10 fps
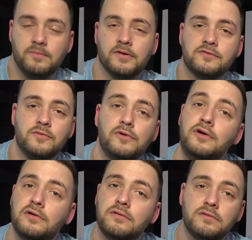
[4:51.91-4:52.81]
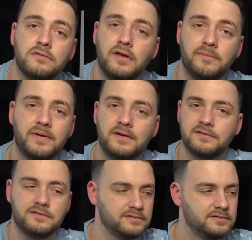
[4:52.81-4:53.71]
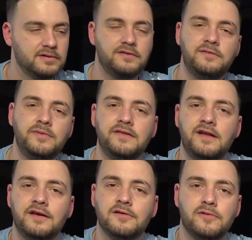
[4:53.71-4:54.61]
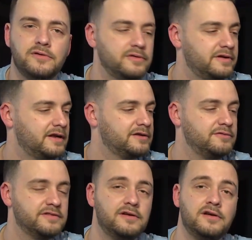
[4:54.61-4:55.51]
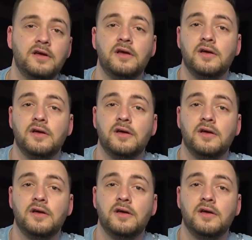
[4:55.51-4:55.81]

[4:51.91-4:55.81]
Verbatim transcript: parce qu'au moins on n'a pas 10 000 télécommandes, on en a qu'une seule.